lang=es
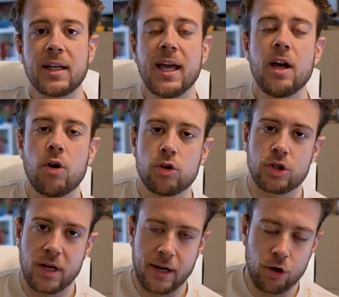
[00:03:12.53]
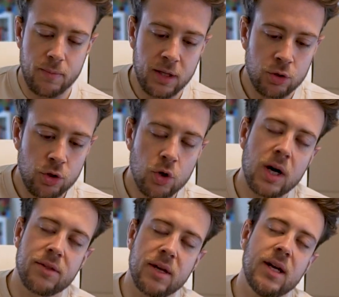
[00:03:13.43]
¿Qué os recomiendo
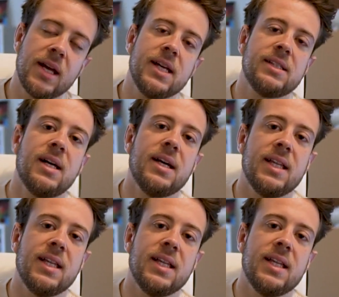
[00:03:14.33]
yo hacer en esta